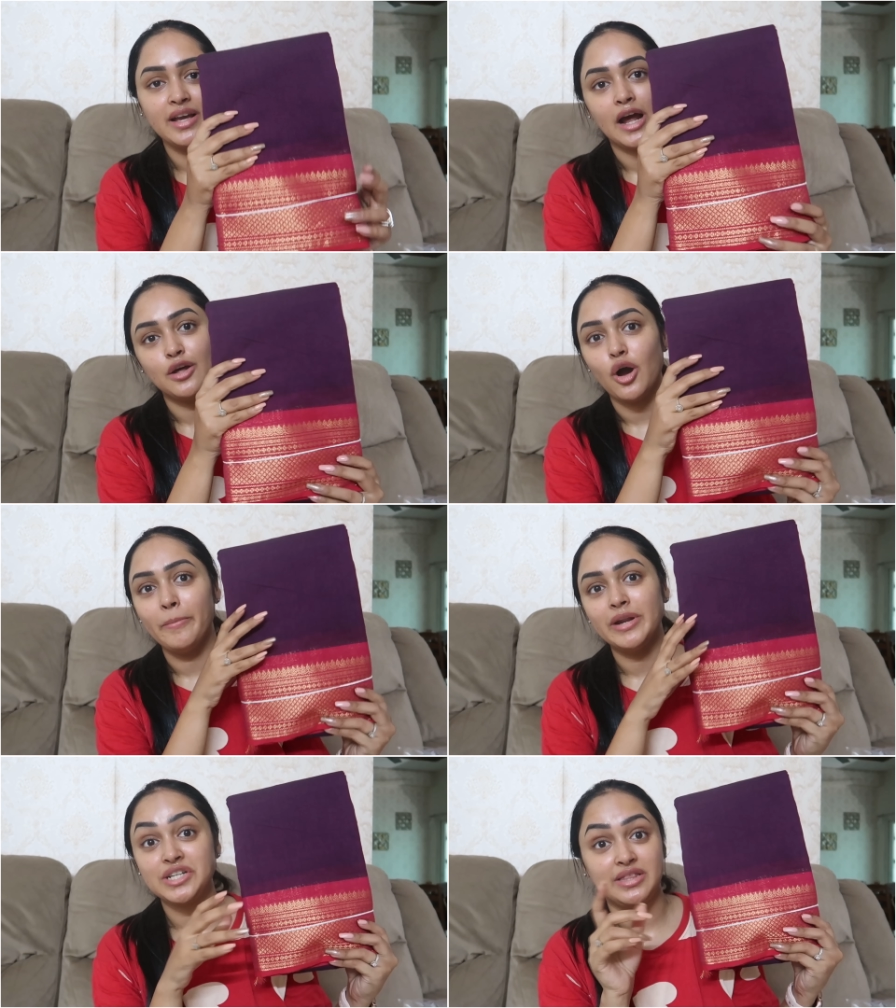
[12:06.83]
ఈ కలర్
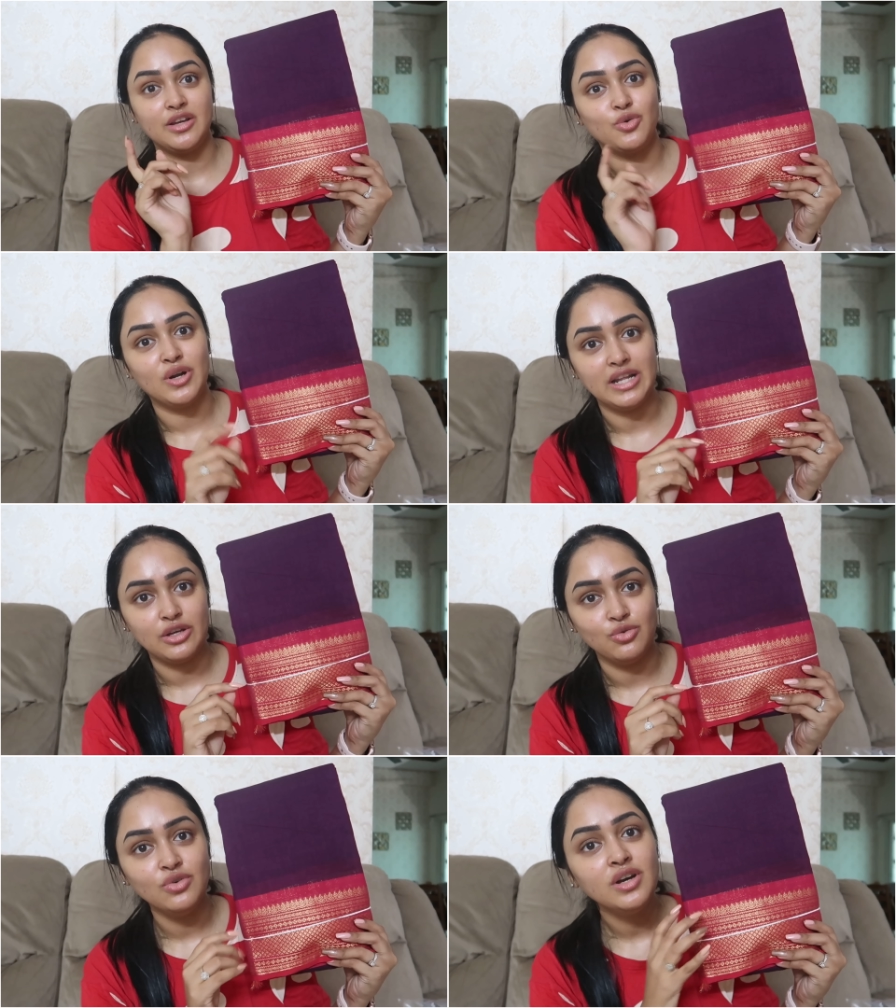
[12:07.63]
కాంబినేషన్ అత్తయ్య కూడా
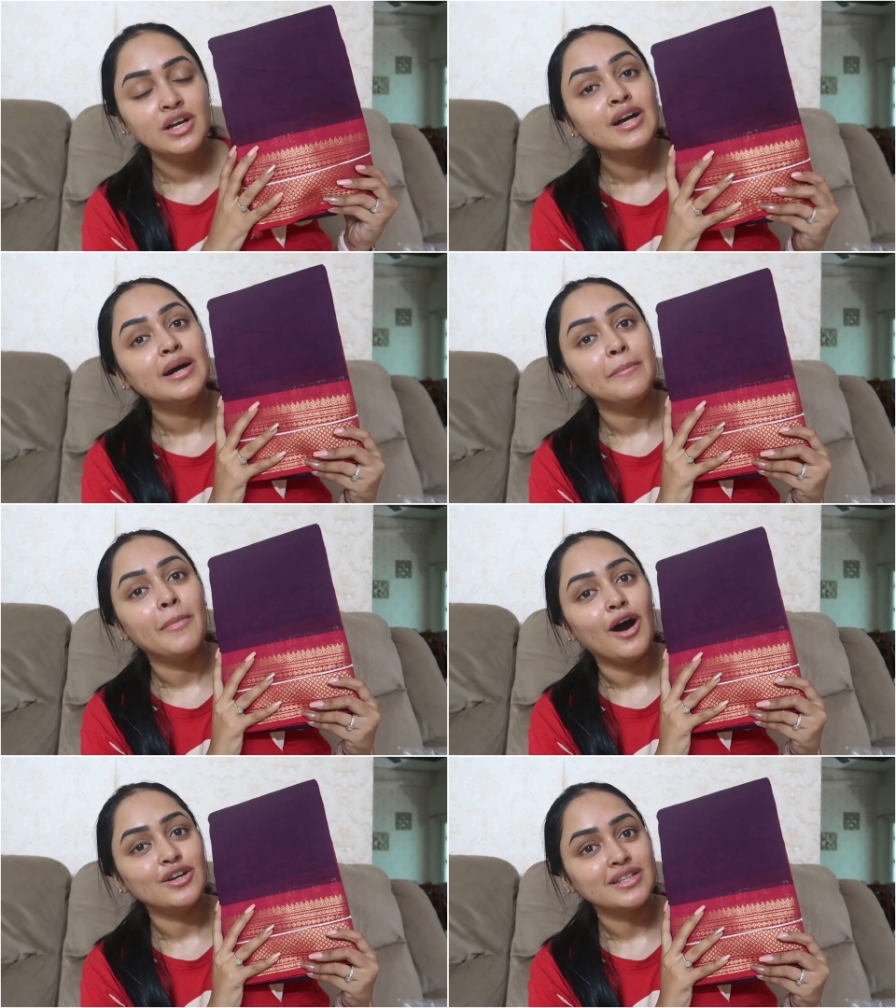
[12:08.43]
లేదు
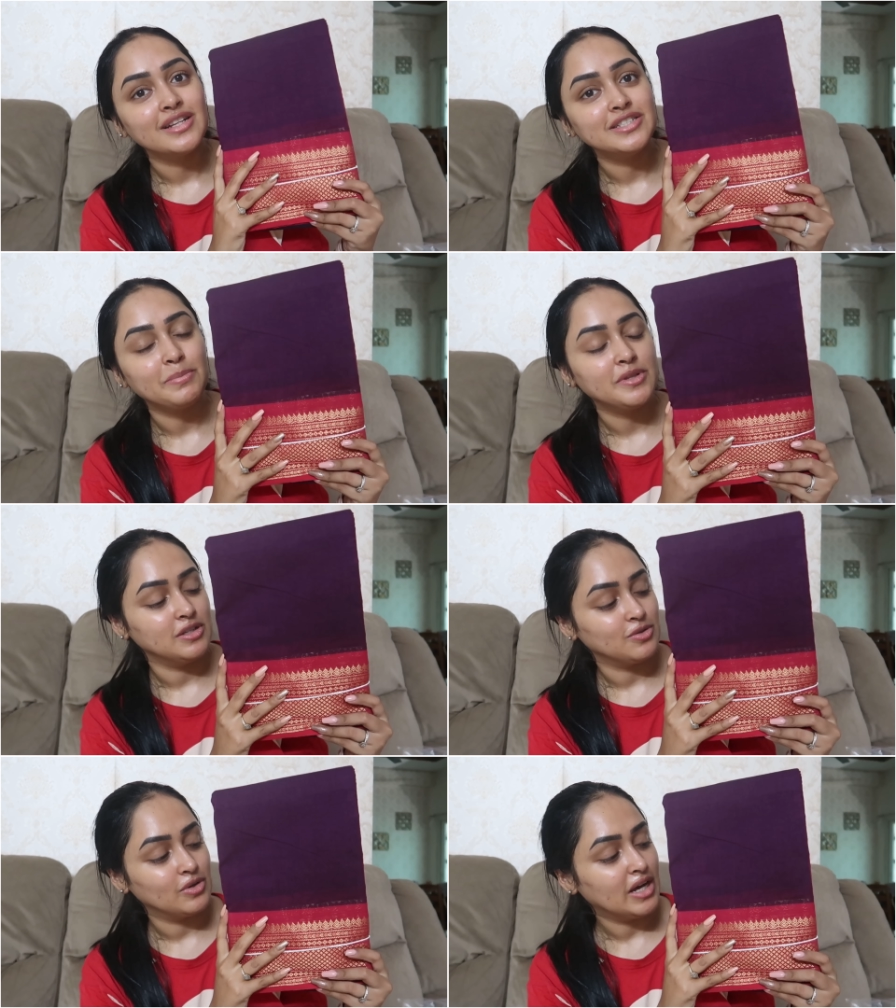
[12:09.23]
బాగుంటుందని చెప్పి
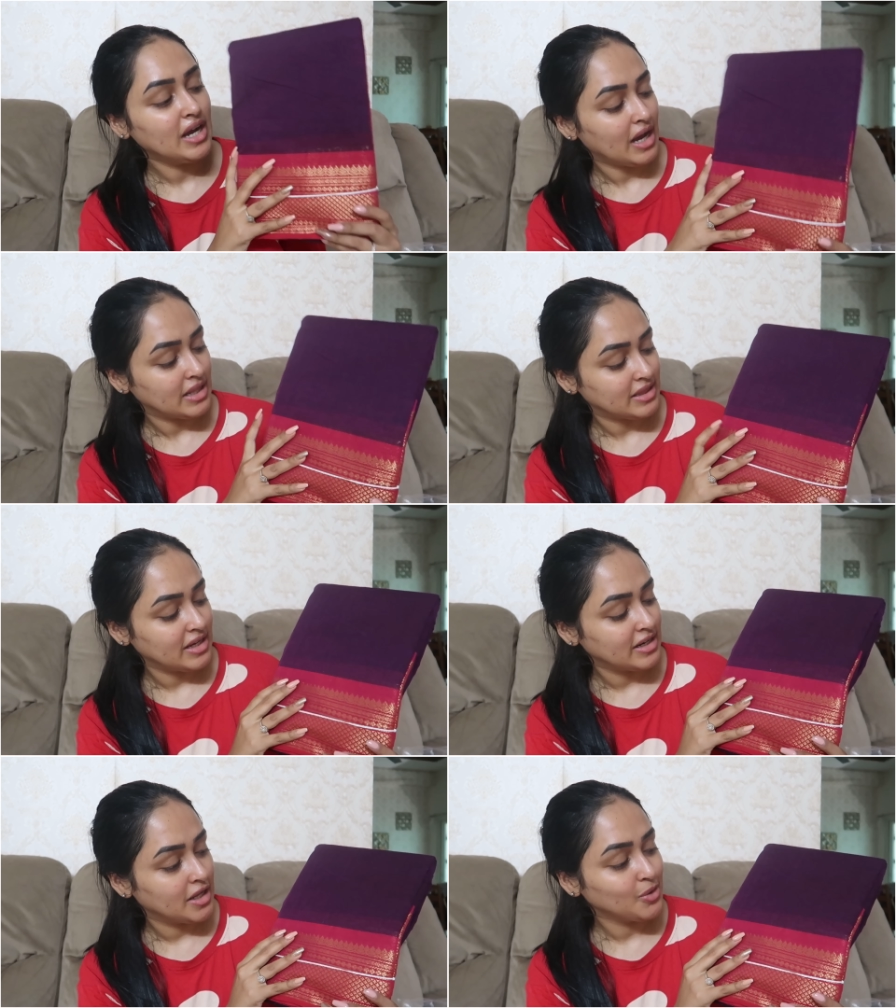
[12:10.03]
తీసుకున్నా
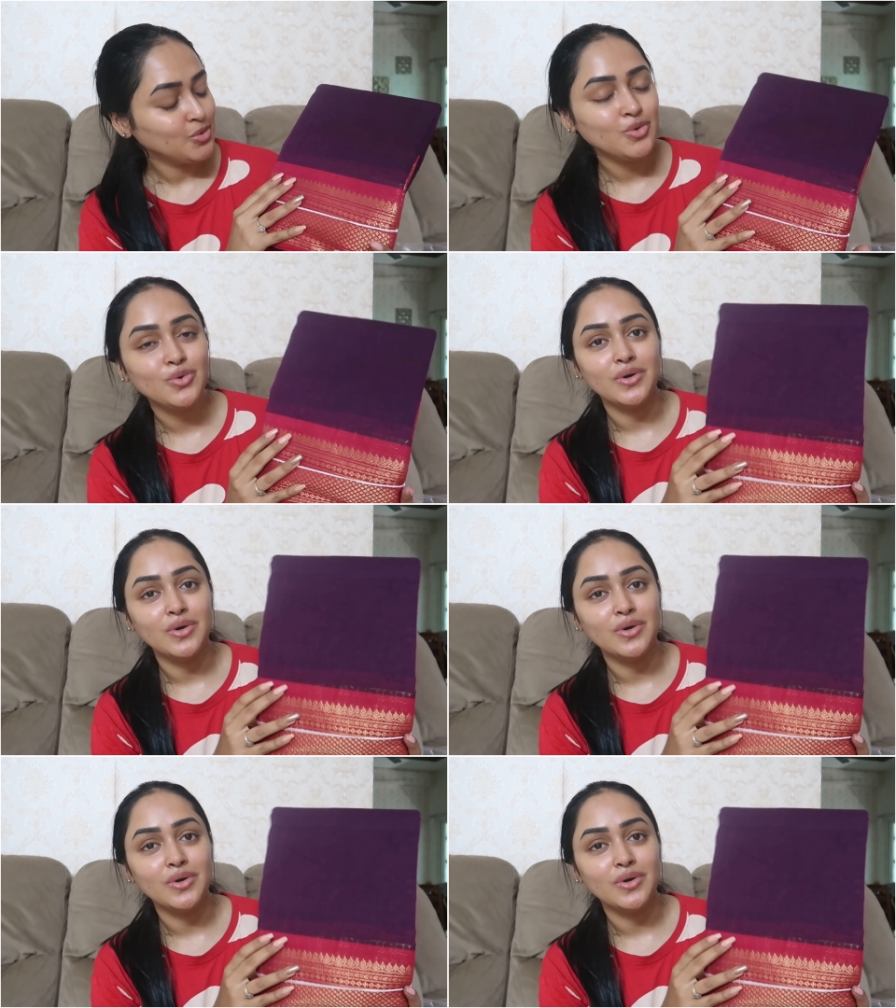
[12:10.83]
అత్తయ్యకి నేను